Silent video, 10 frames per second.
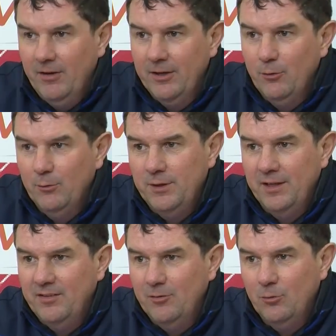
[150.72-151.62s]
vrai qu'on a
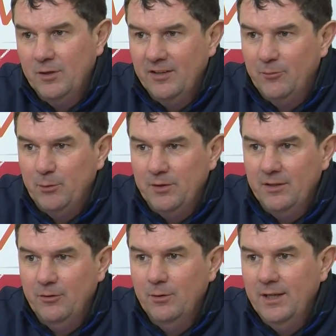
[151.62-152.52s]
cette occasion
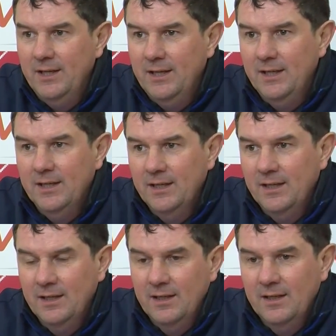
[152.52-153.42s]
peut-être de les
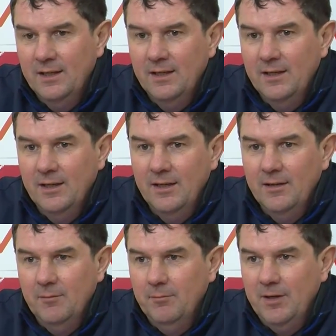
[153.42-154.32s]

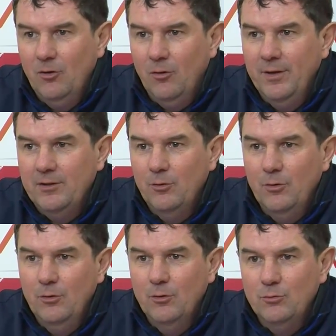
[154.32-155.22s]
bah, de leur mettre
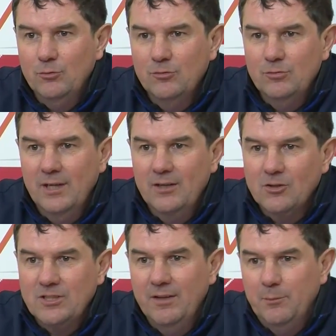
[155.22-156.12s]
le, couteau sous la
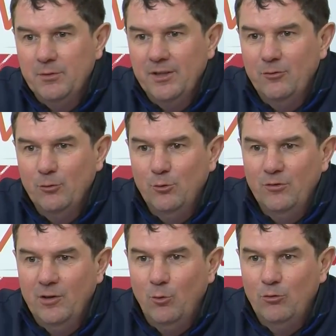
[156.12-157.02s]
gorge avec peut-être ce
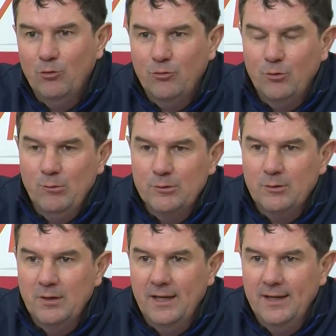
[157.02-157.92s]
2-0 sur ce
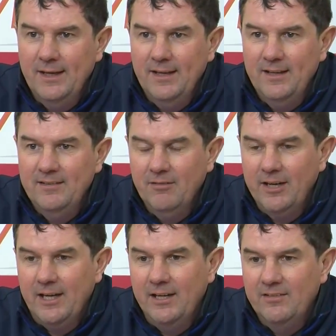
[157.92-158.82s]
contre-là. Et c'est vrai
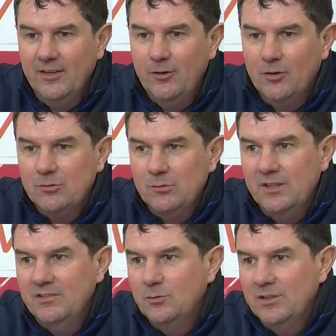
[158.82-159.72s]
qu'à l'extérieur, quand on a
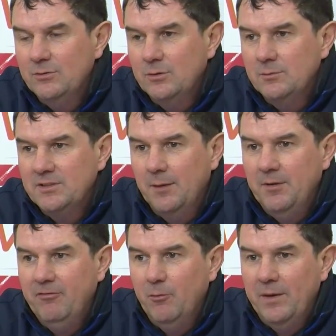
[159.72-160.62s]
des occasions comme ça, bah,
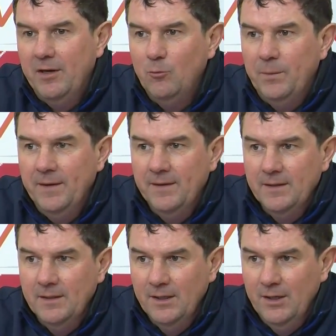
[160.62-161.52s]
il ne faut pas les louper.
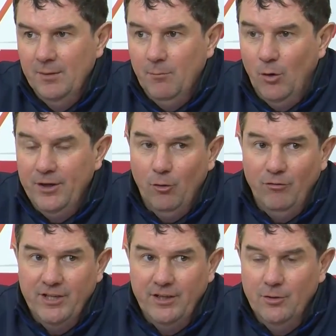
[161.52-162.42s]
Bon, ils
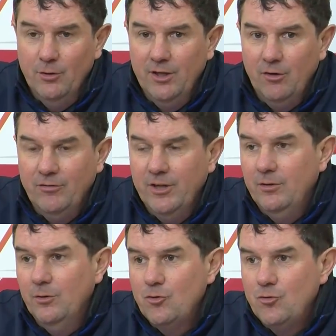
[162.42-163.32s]
reviennent, ils
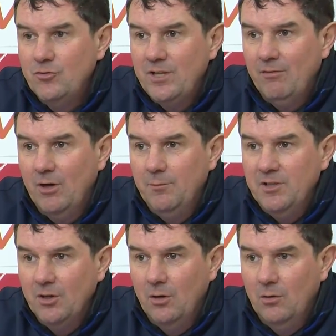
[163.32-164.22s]
reviennent juste avant la
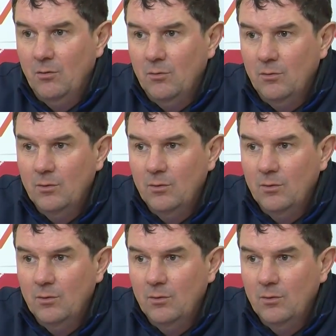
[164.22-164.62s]
mi-temps.